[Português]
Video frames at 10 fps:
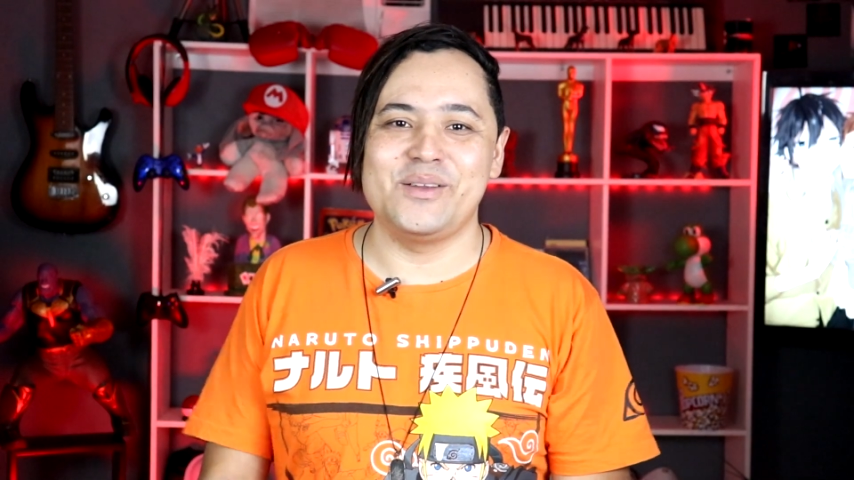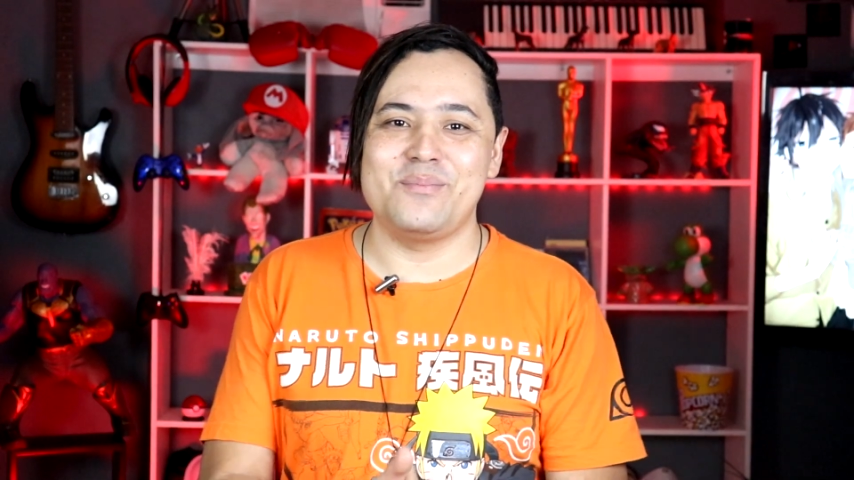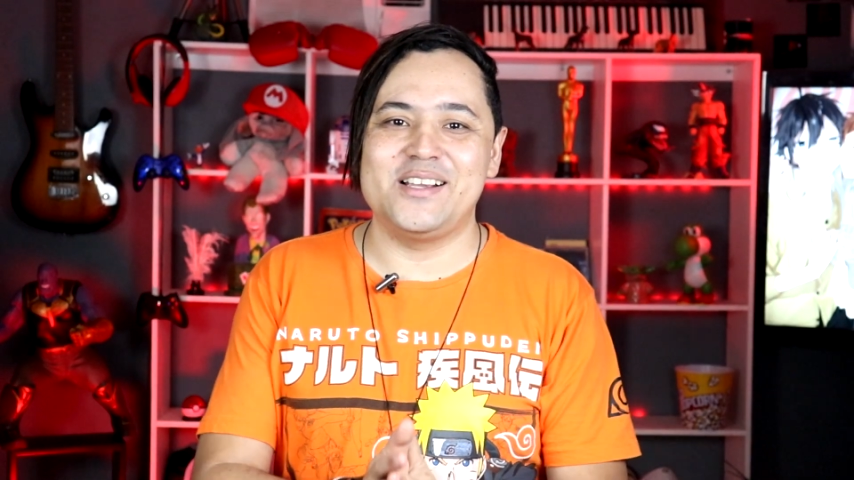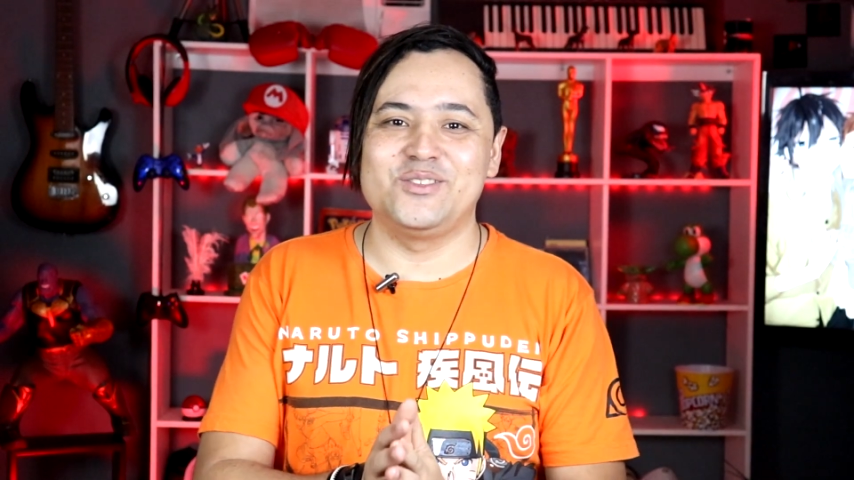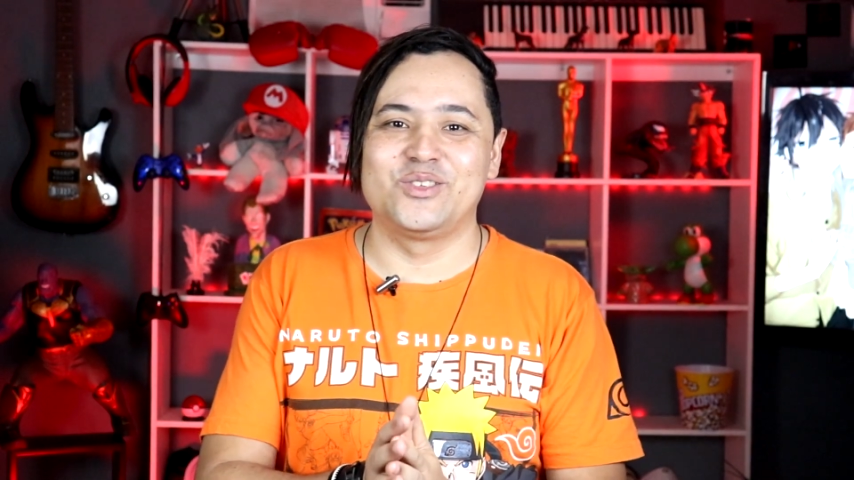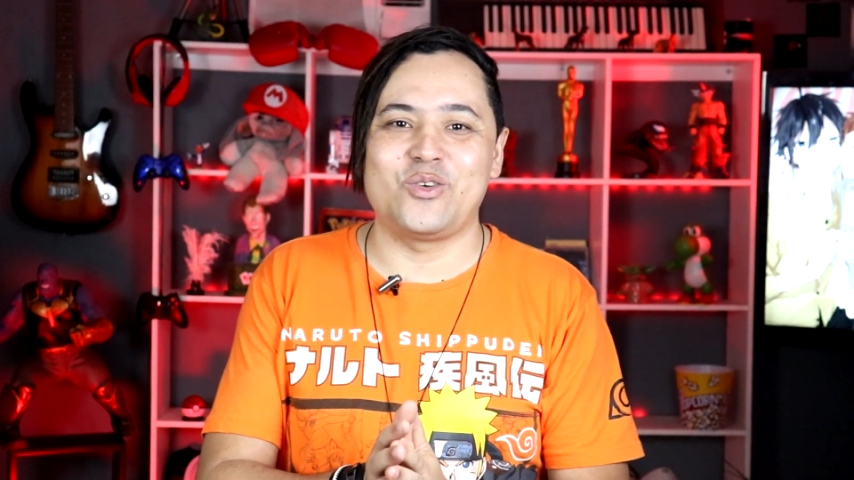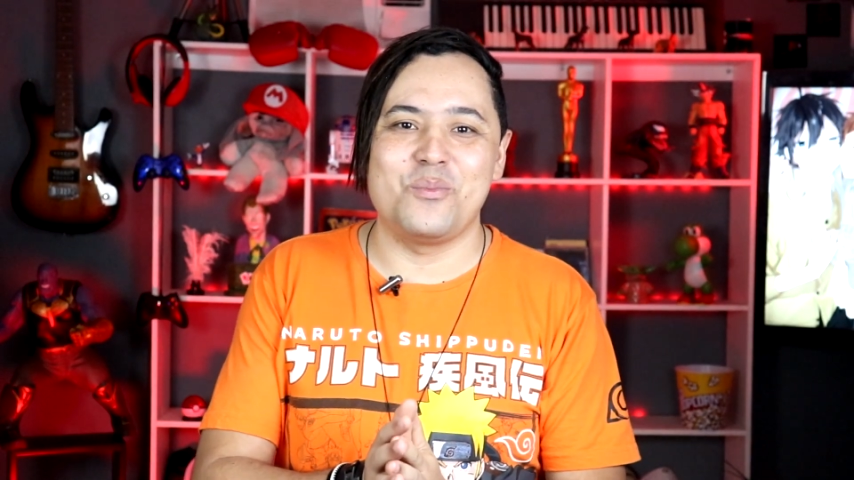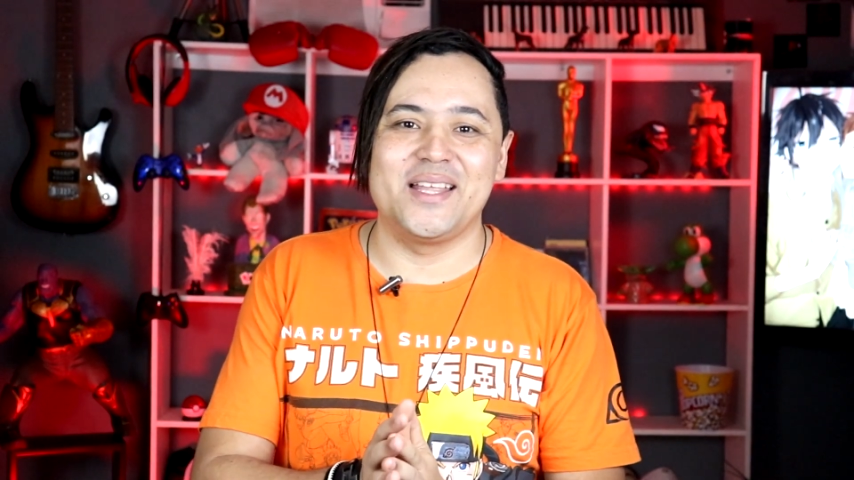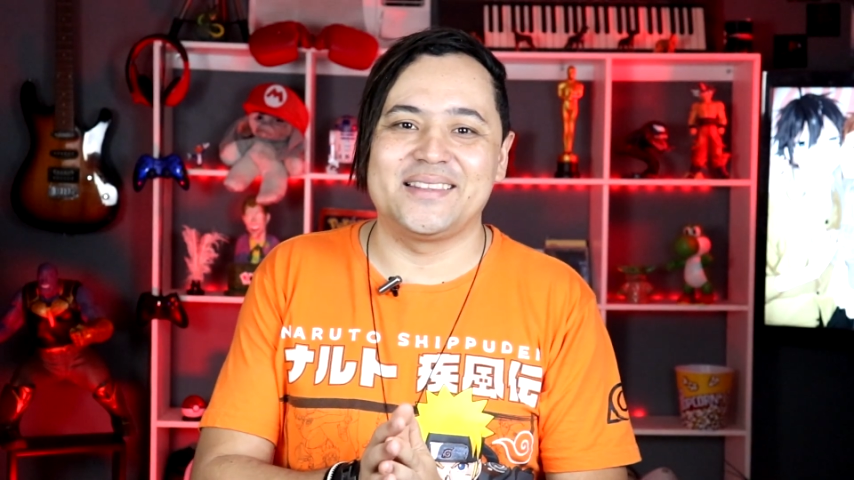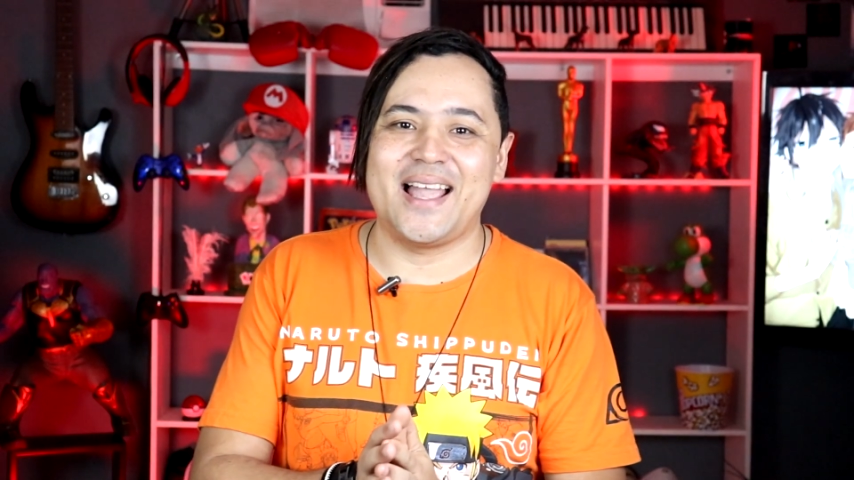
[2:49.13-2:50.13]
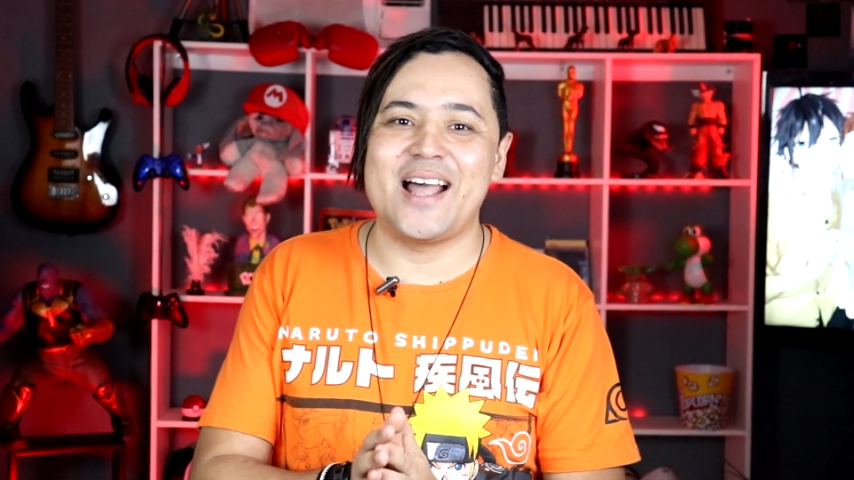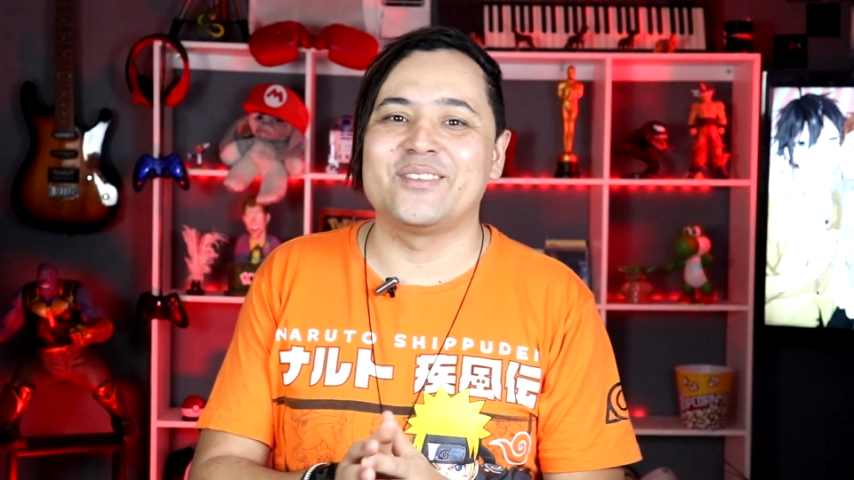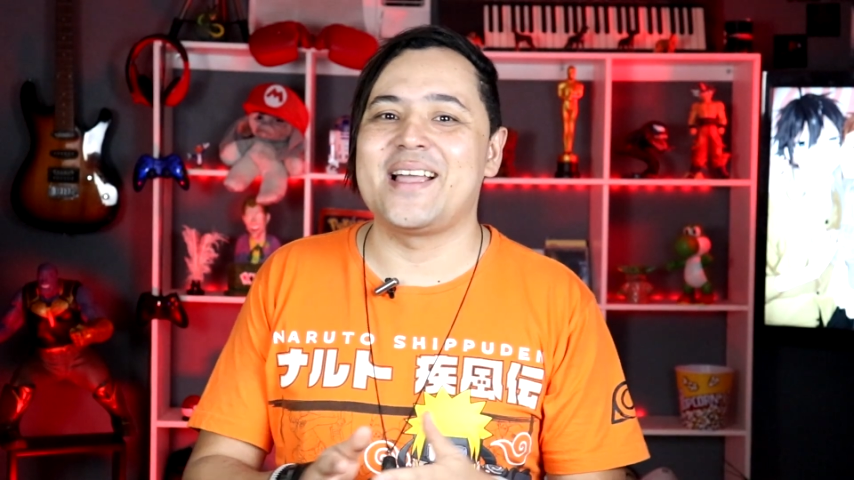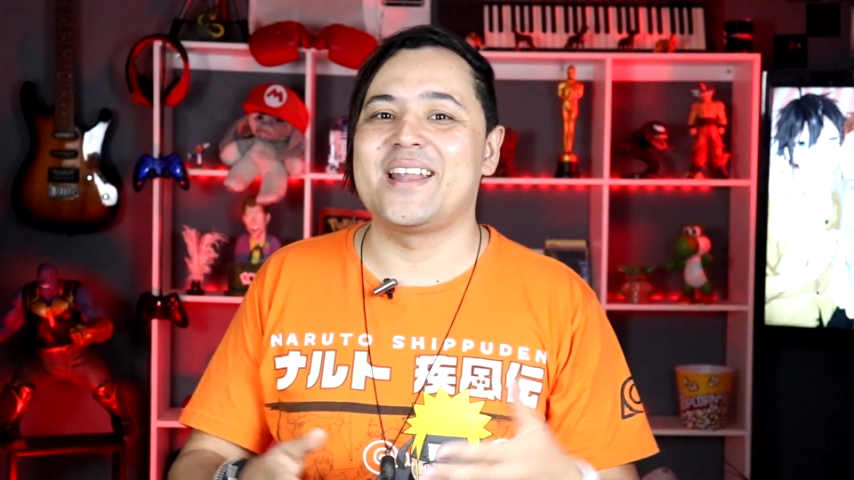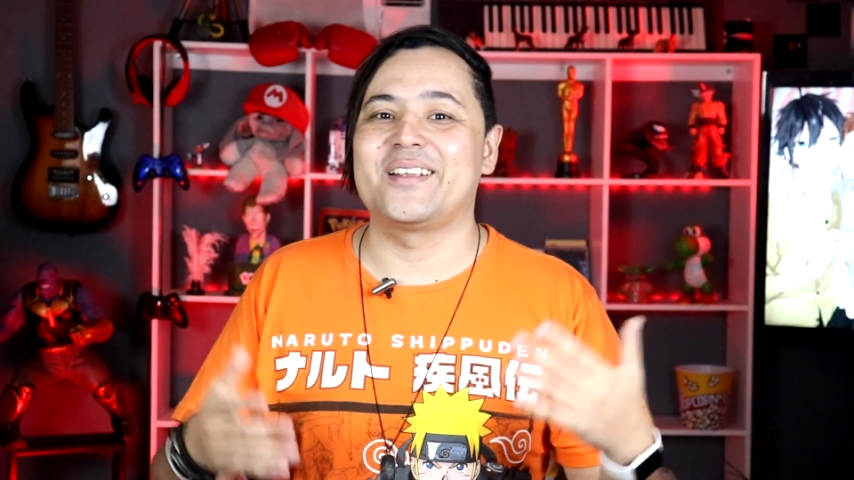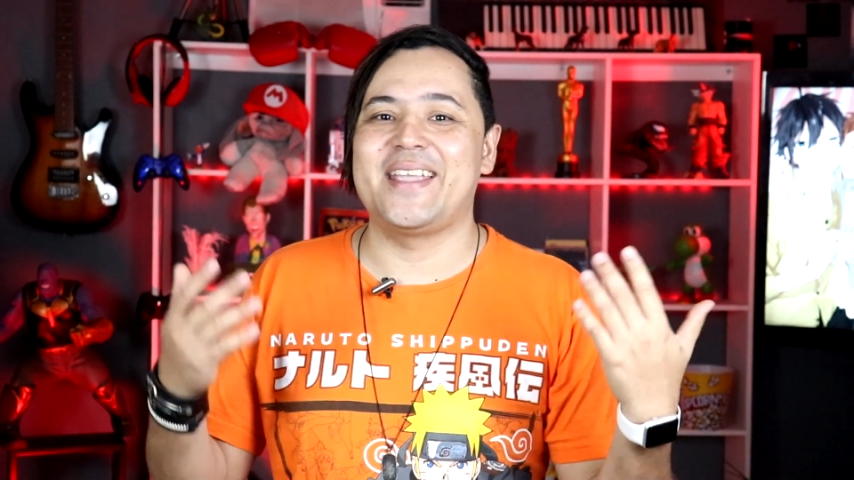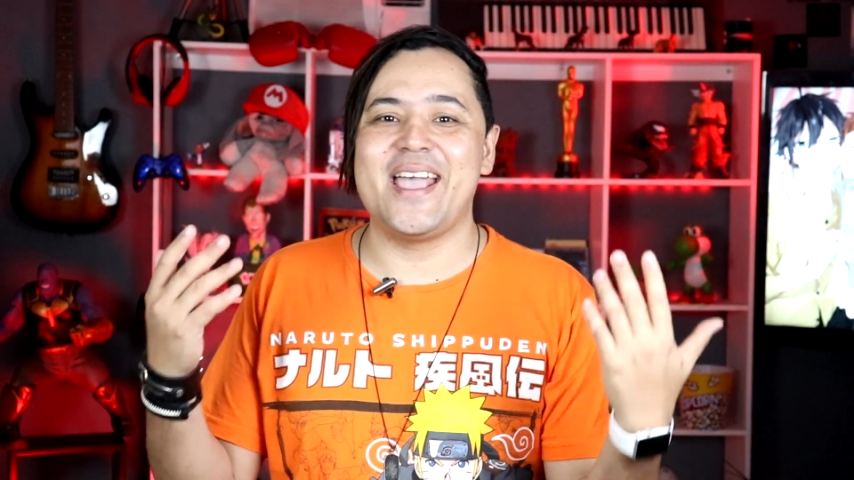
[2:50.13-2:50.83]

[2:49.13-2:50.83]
embaixo nos comentários, galera.